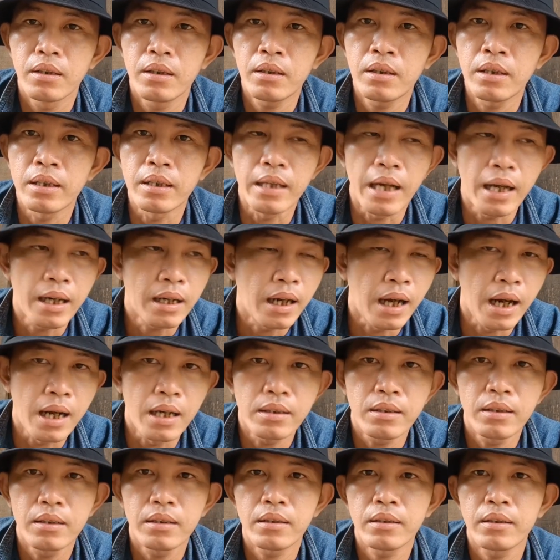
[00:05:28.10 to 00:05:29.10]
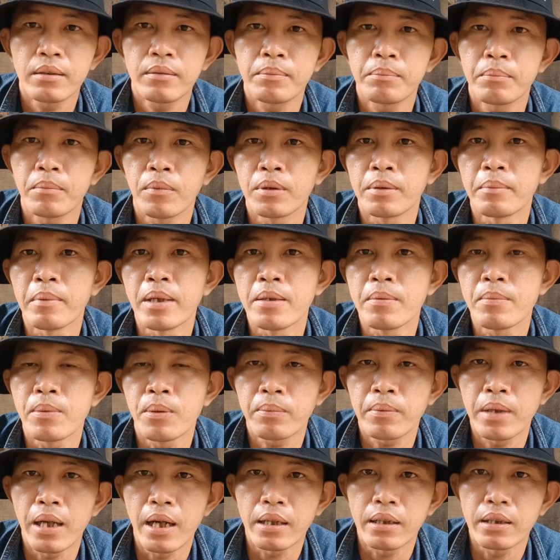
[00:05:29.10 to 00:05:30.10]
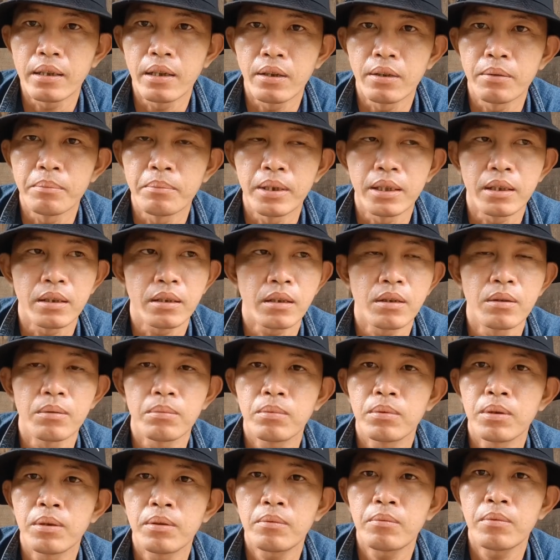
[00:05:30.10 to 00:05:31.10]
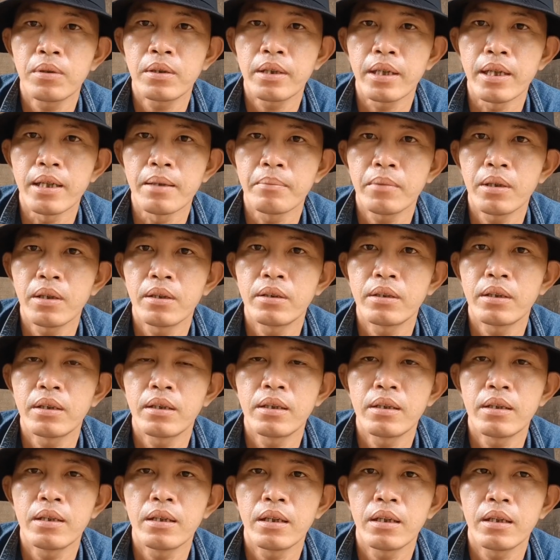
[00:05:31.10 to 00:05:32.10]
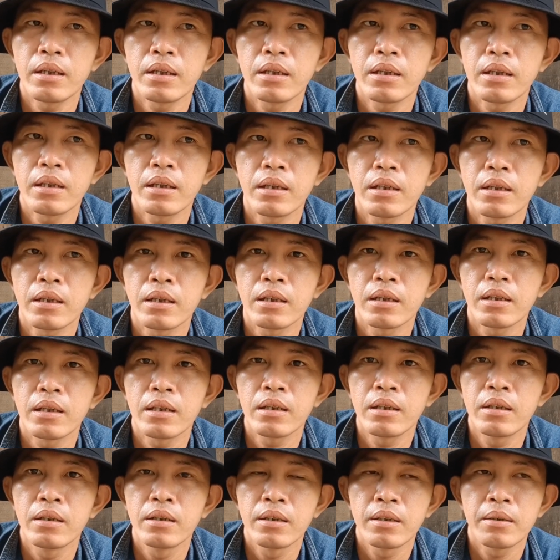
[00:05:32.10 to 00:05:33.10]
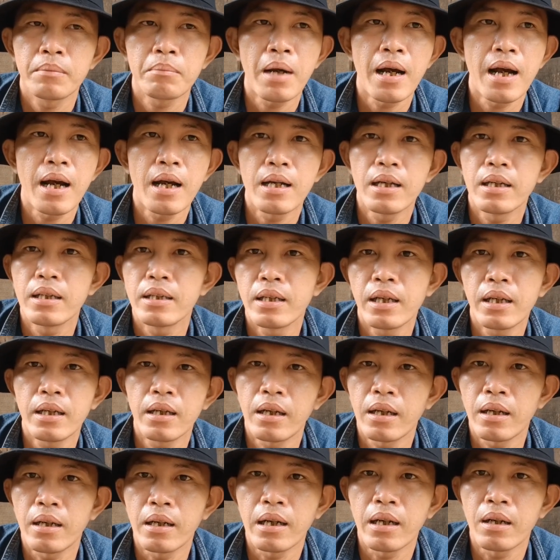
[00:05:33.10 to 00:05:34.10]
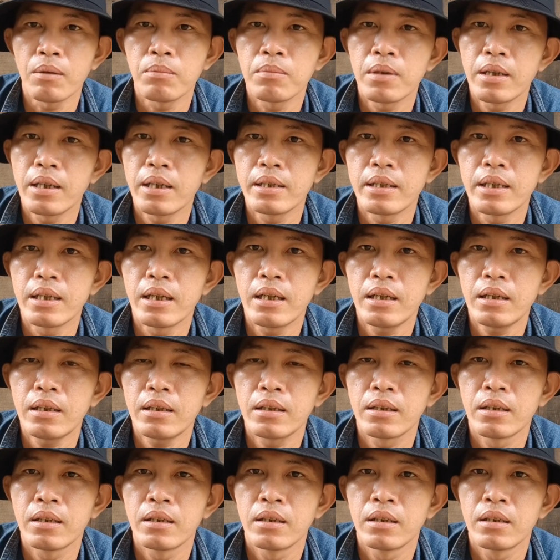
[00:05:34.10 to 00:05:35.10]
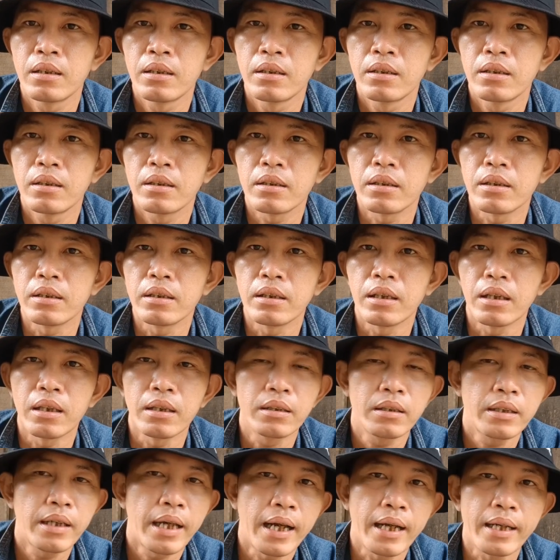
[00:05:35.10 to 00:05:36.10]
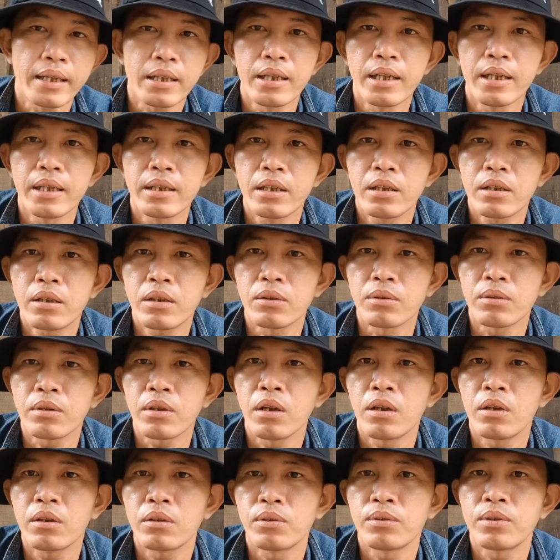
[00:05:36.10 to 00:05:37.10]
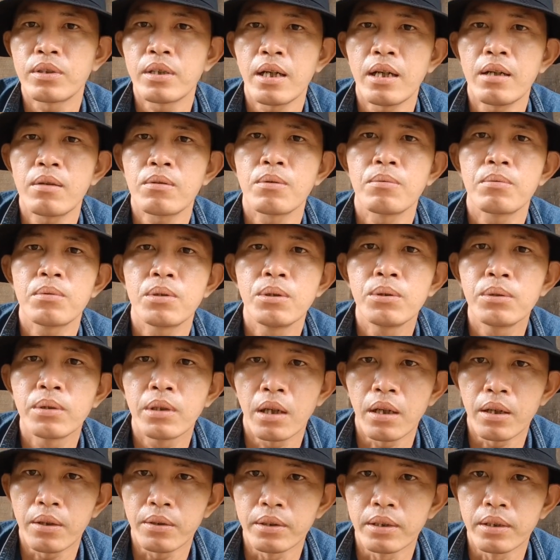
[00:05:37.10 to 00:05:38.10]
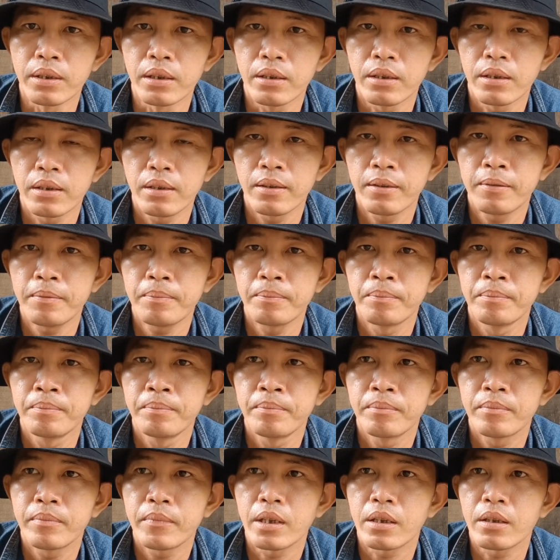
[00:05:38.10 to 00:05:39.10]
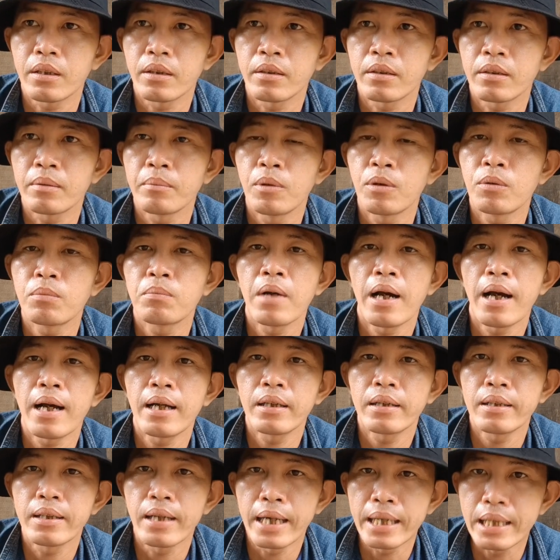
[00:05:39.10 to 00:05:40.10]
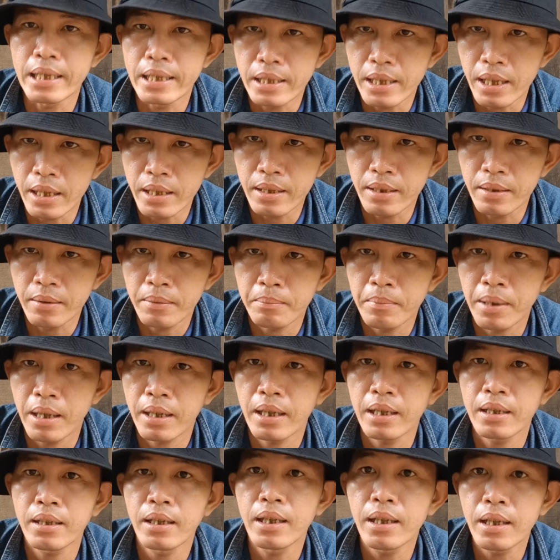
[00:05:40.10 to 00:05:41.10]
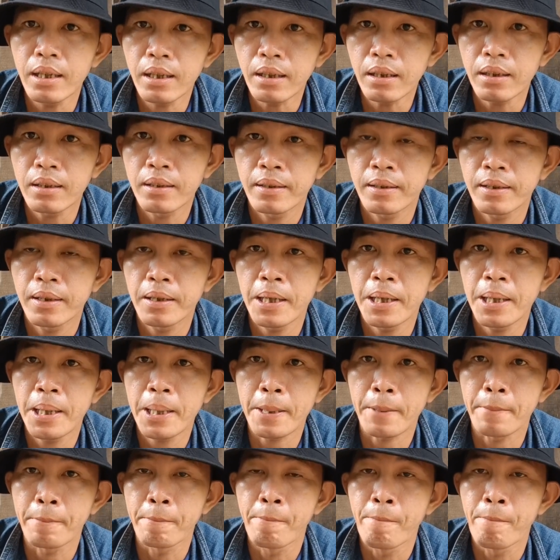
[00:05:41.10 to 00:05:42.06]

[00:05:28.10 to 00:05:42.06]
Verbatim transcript: thì đã lỡ bị một lần rồi mình cũng rút kinh nghiệm thôi đi à, ba ơi hay là ông ơi gì đó thì ở nhà chơi với tụi con tụi cháu cũng vui rồi đó. Ờ, buôn ba như vậy chi mang cái tiếng ha